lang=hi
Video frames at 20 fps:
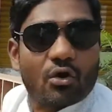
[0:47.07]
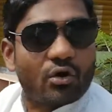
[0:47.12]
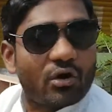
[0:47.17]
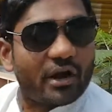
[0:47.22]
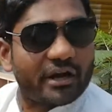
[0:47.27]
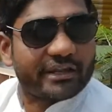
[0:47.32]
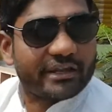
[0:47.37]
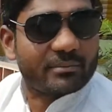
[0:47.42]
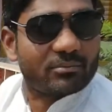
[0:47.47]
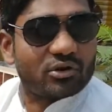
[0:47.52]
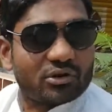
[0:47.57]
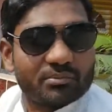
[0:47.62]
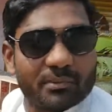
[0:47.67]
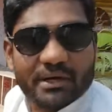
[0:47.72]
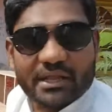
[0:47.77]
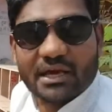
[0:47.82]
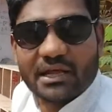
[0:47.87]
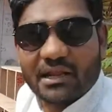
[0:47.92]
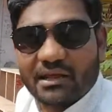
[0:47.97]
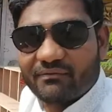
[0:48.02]
क्वाड की बहुत
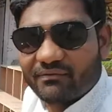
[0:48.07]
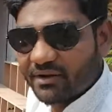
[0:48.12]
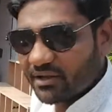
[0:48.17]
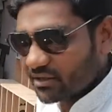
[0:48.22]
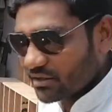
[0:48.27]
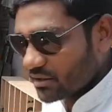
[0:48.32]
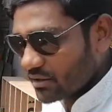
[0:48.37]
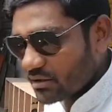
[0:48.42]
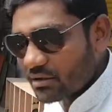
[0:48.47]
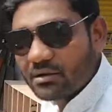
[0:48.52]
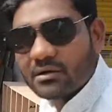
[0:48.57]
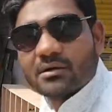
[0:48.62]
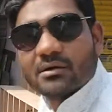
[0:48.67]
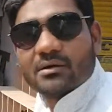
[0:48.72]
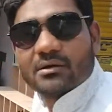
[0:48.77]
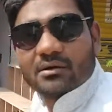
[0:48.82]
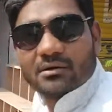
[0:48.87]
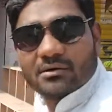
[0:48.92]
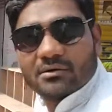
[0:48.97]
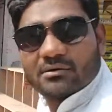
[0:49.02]
बढ़िया लाइफ रहती
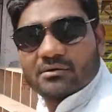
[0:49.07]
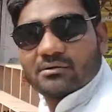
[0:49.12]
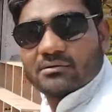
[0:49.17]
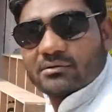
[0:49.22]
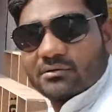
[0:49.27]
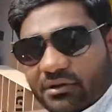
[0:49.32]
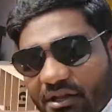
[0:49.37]
है